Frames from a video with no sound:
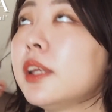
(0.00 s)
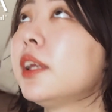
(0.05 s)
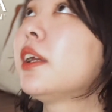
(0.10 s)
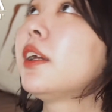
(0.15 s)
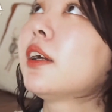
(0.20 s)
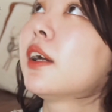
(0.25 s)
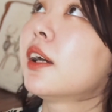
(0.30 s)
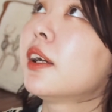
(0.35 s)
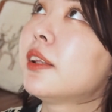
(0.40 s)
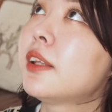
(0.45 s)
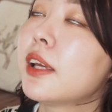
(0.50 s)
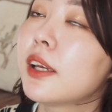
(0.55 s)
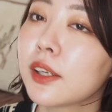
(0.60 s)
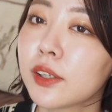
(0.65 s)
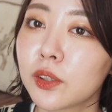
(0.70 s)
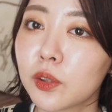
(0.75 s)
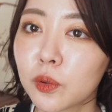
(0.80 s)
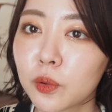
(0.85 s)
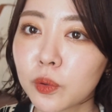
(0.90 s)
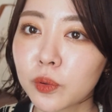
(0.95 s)
いっかい提
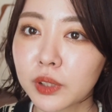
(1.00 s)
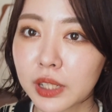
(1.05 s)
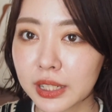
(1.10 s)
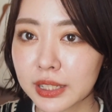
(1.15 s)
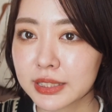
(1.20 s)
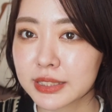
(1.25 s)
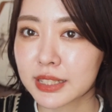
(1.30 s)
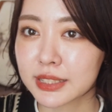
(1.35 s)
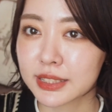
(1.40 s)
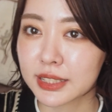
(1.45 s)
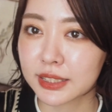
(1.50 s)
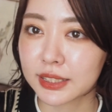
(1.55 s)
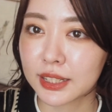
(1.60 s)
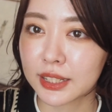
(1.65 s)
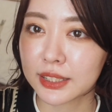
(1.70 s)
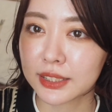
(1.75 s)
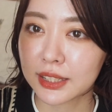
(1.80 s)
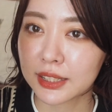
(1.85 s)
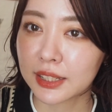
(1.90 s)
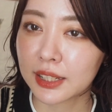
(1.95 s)
供をねさせ
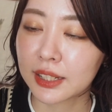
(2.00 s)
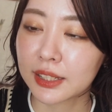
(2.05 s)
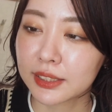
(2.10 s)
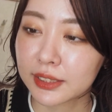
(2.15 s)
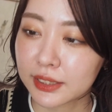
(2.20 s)
ていただい